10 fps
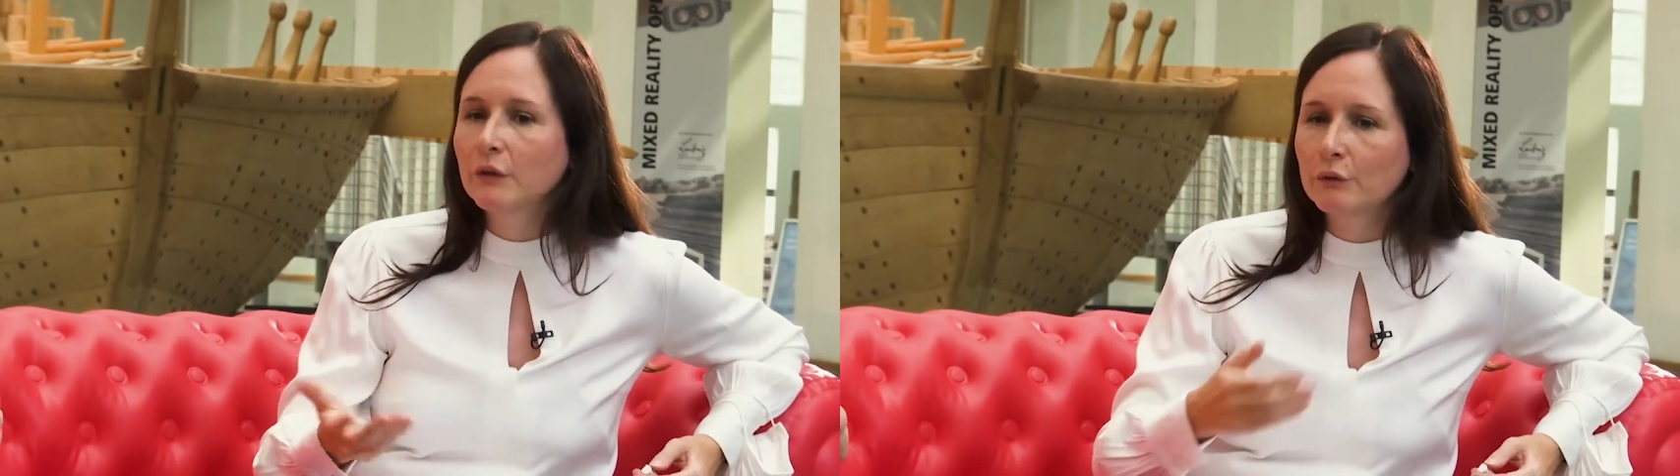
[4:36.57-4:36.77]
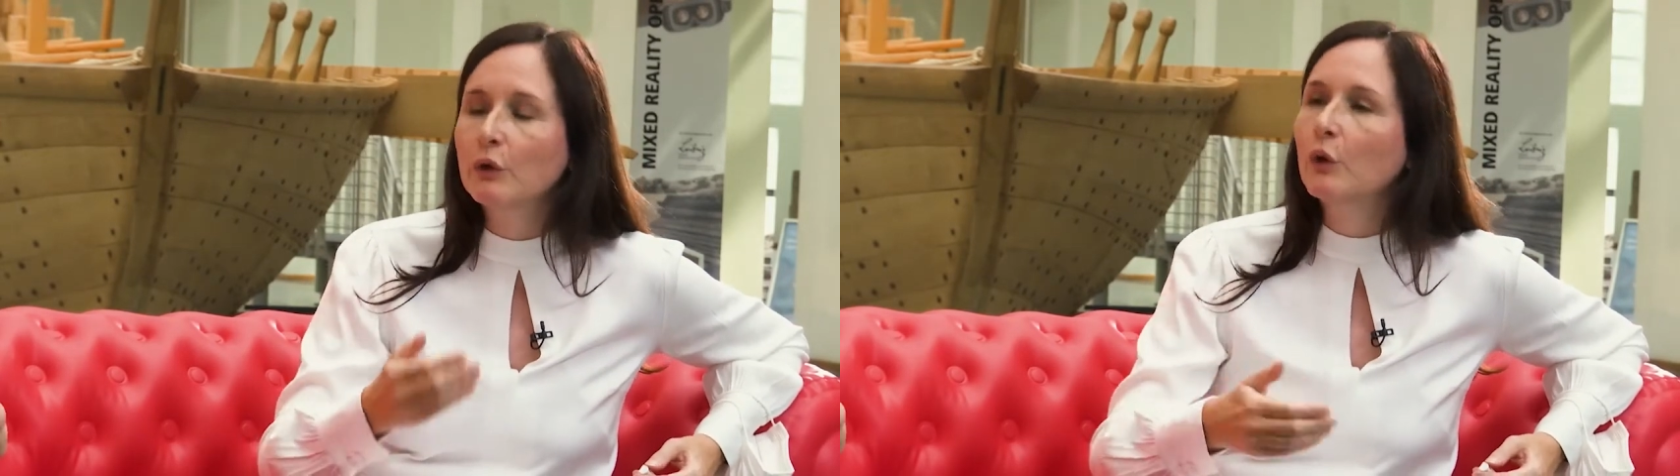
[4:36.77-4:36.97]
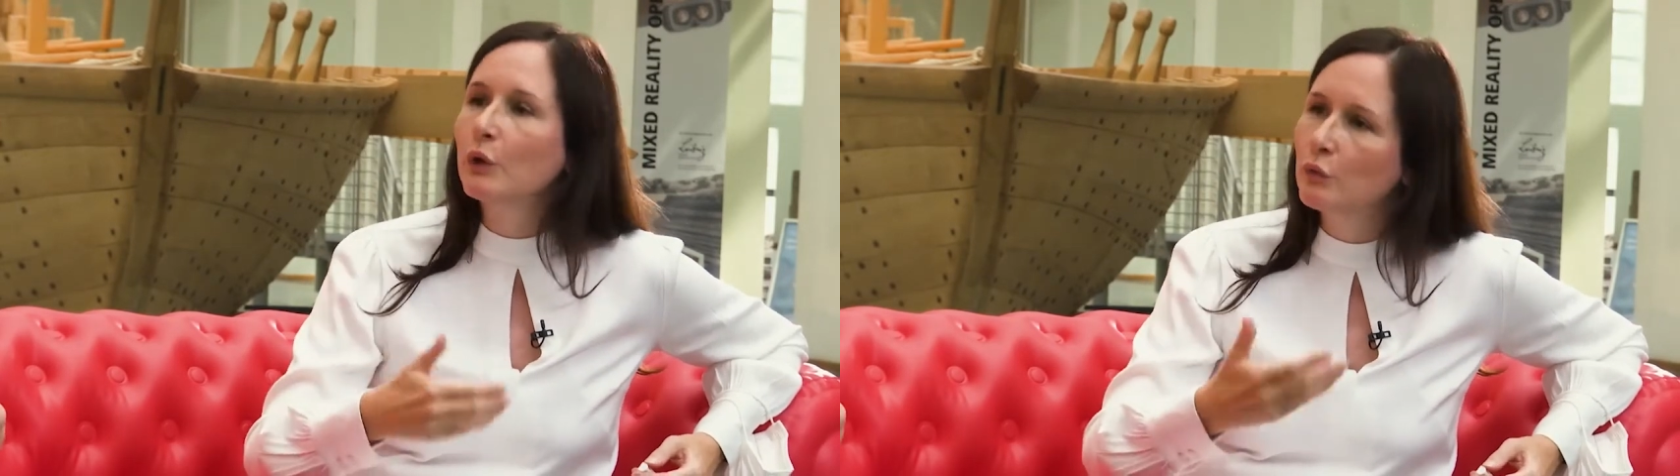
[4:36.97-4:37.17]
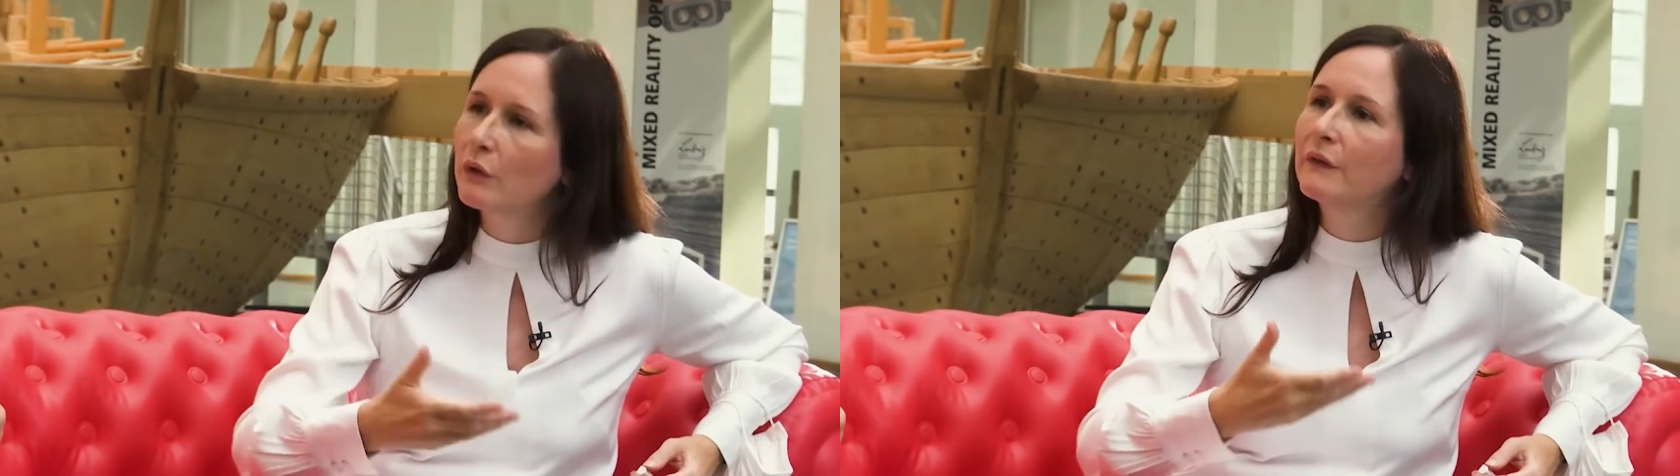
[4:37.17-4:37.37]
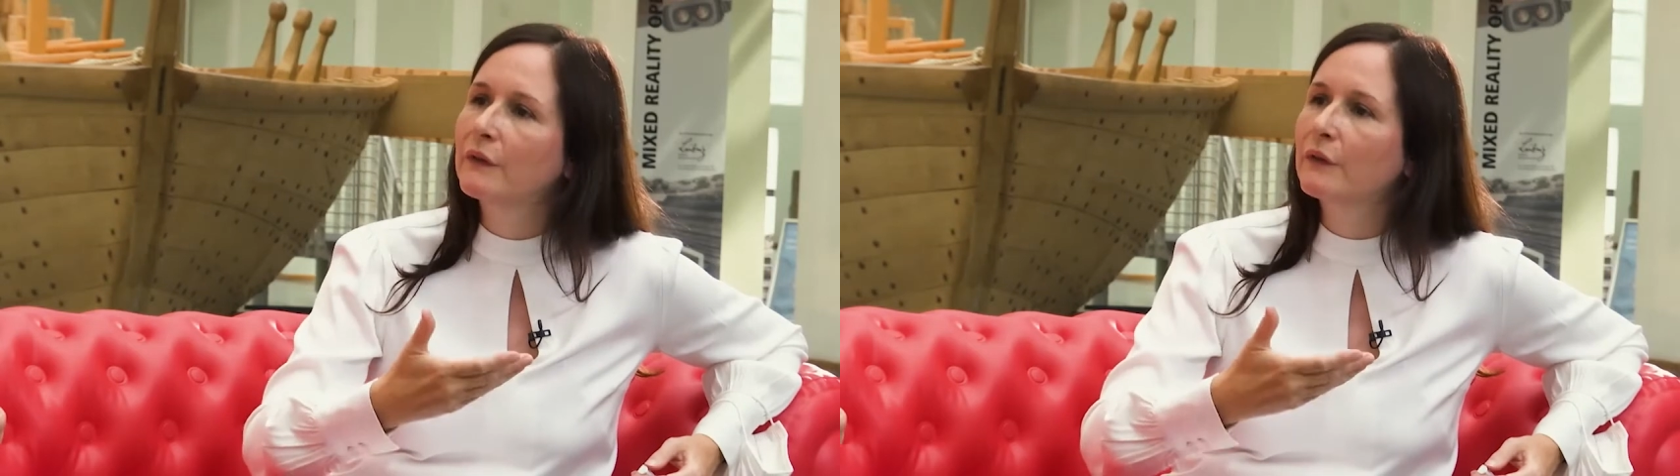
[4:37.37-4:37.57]
sondern wir können nur
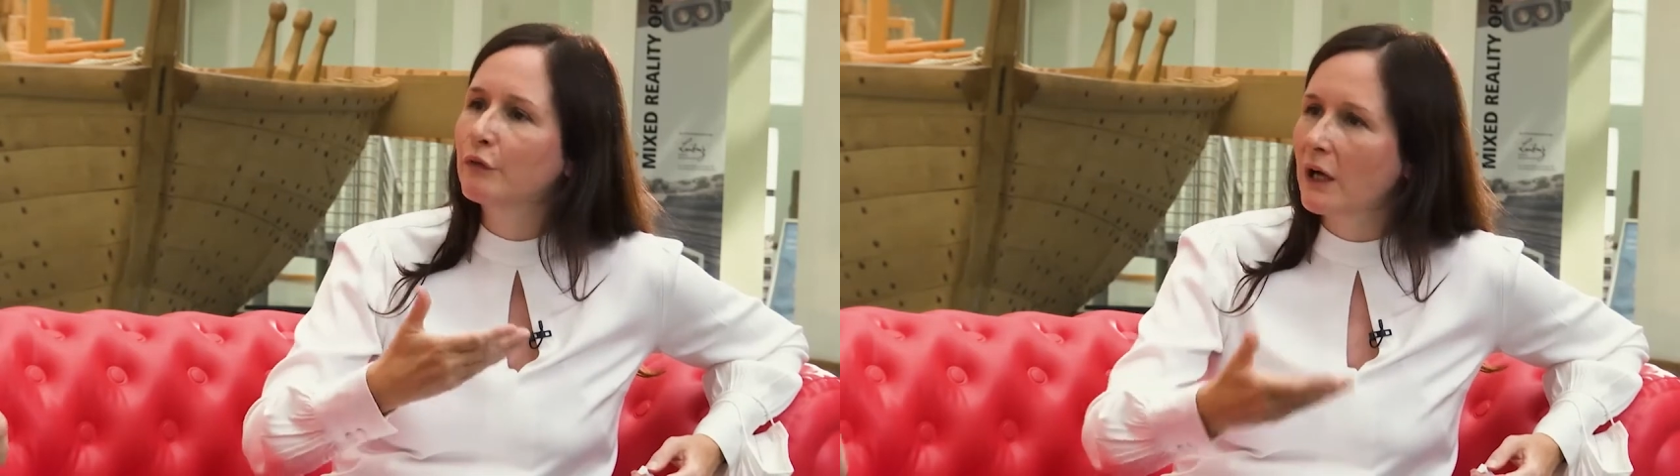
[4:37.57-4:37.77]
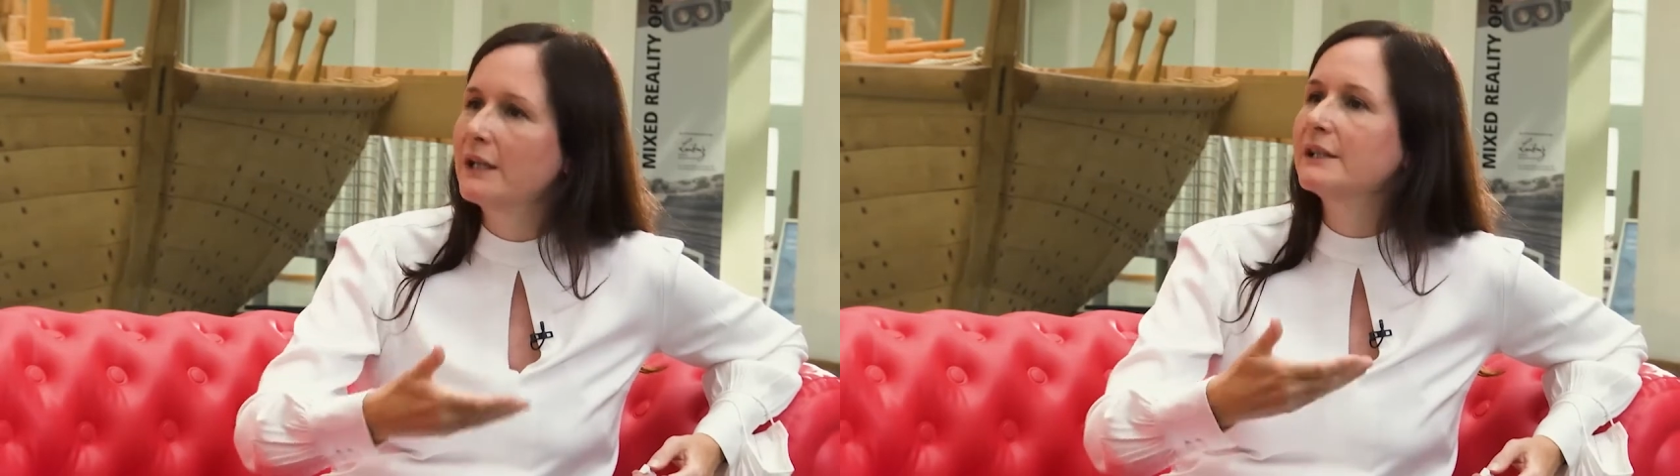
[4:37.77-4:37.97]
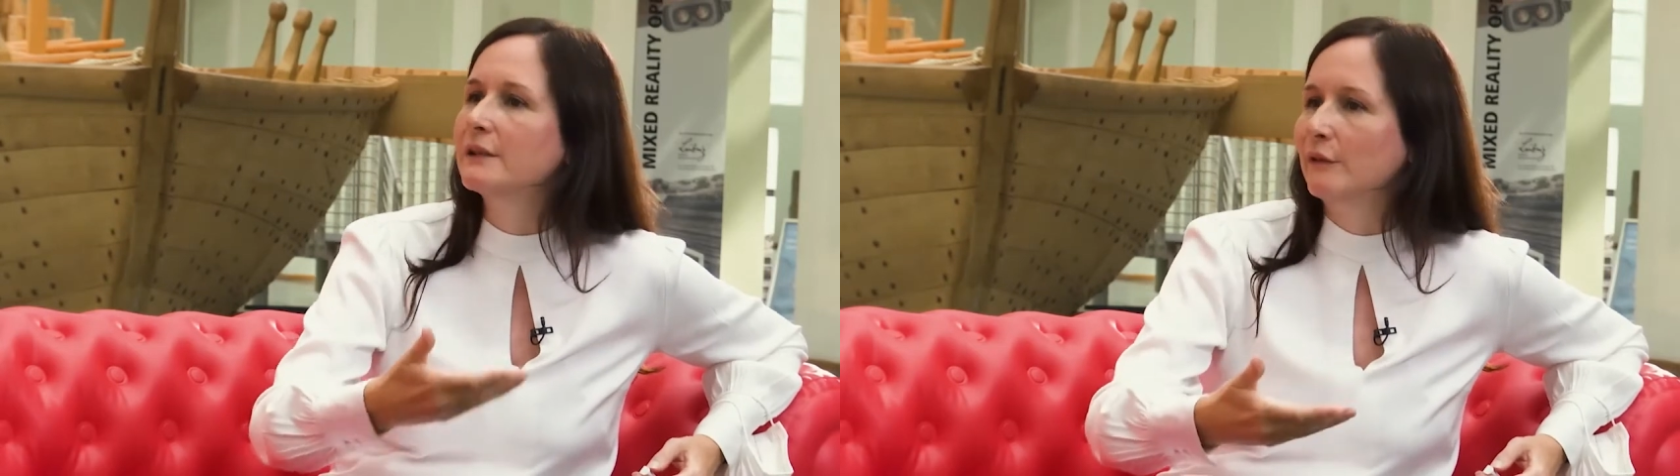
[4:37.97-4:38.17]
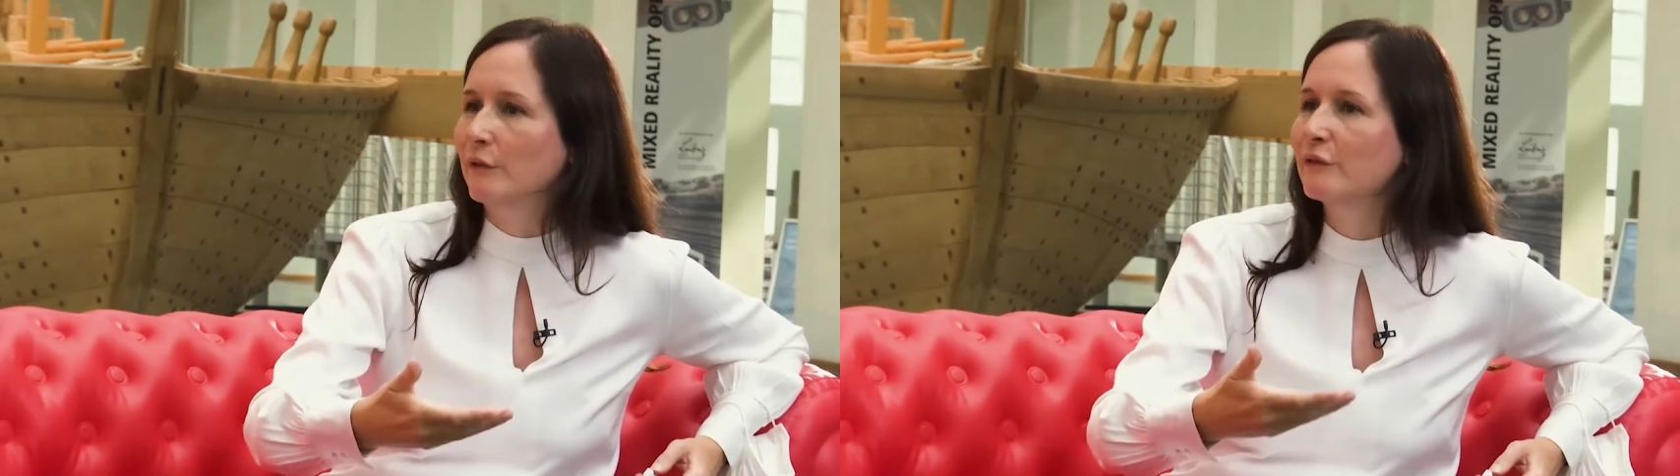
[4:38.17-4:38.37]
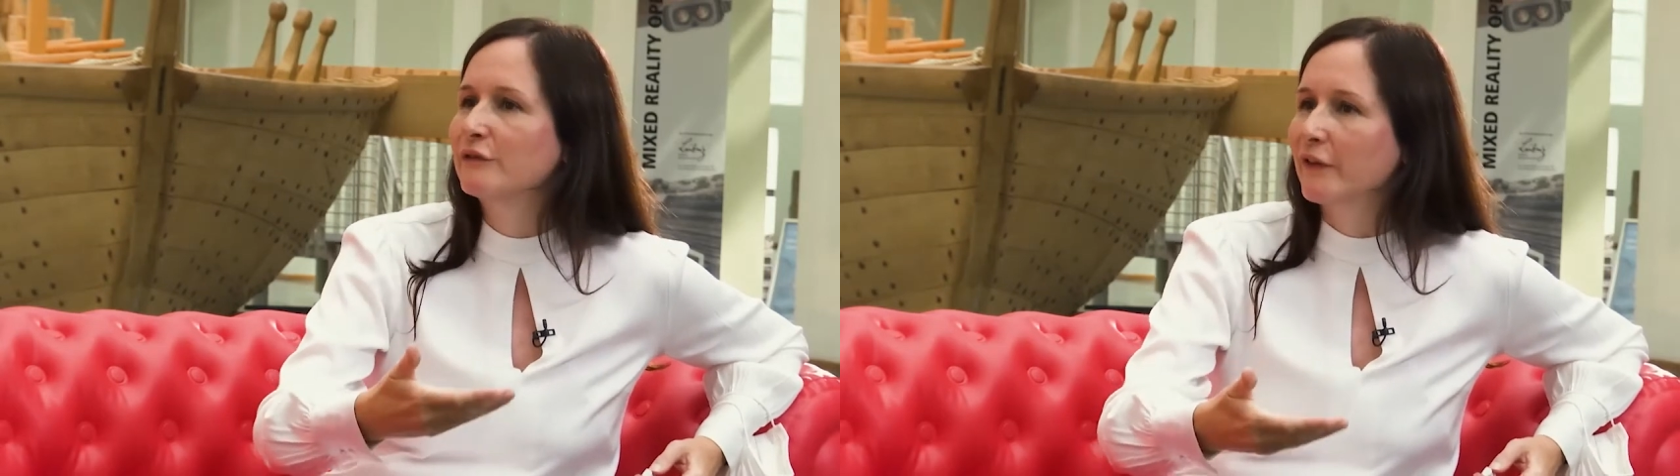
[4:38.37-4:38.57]
dieses Verhalten
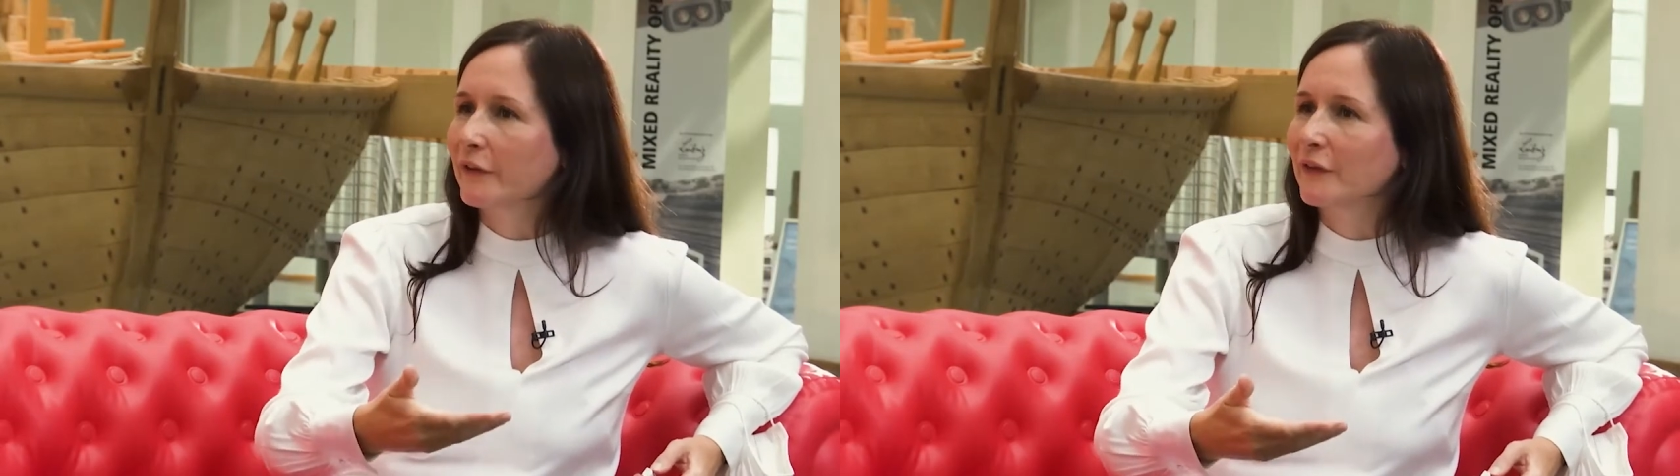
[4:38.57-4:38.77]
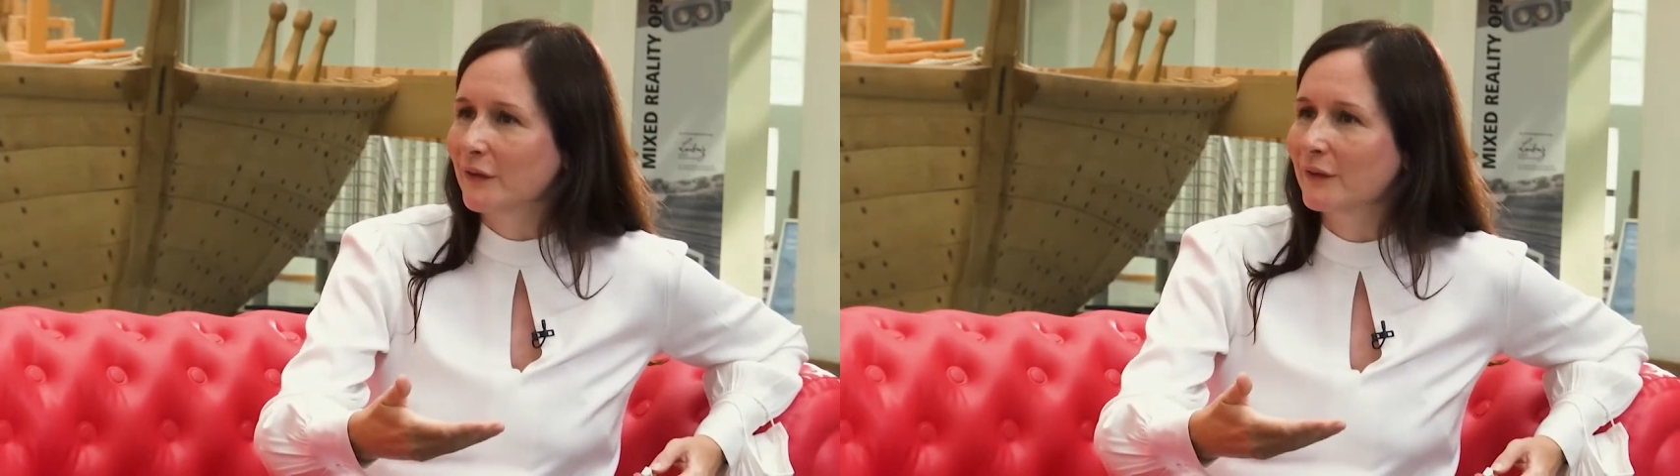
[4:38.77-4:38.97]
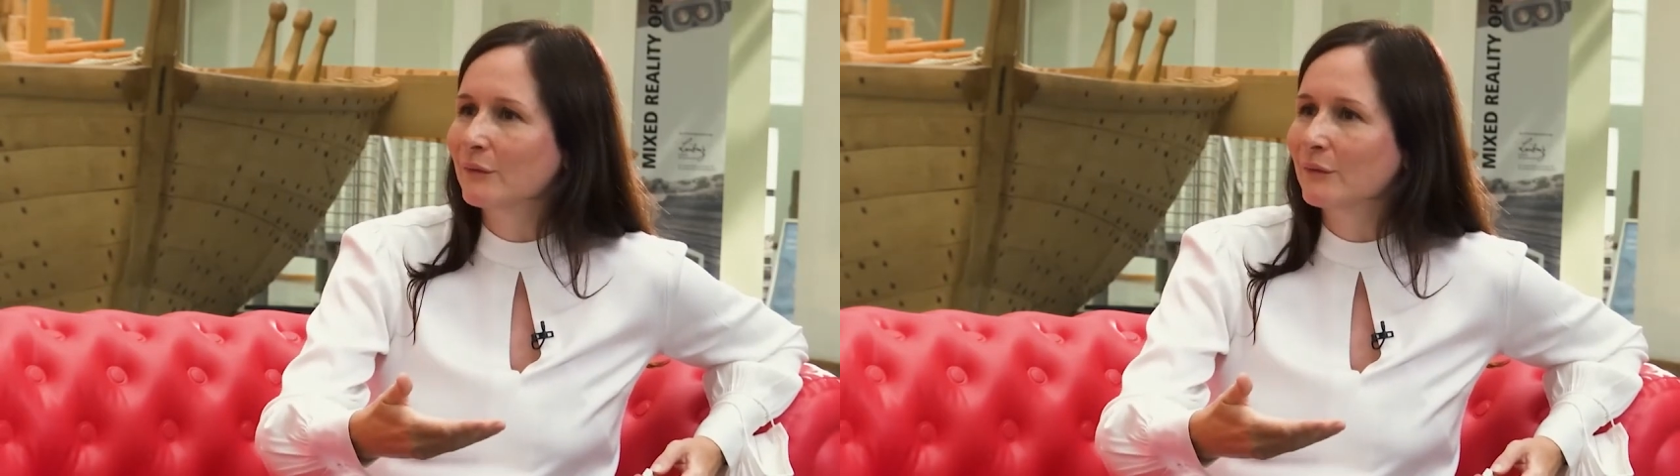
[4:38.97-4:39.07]
fassen.